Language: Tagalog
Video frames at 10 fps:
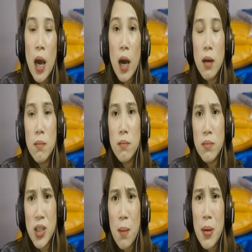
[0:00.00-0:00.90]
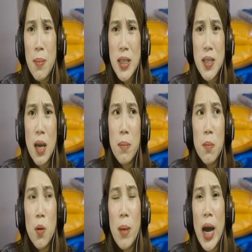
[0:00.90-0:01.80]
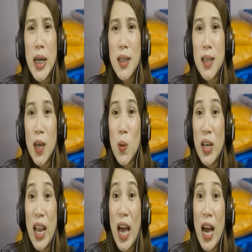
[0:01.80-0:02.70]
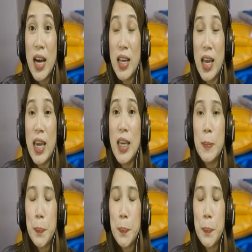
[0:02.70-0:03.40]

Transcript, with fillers: Ang, syempre masasabi mo, bakit ngayon lang, right?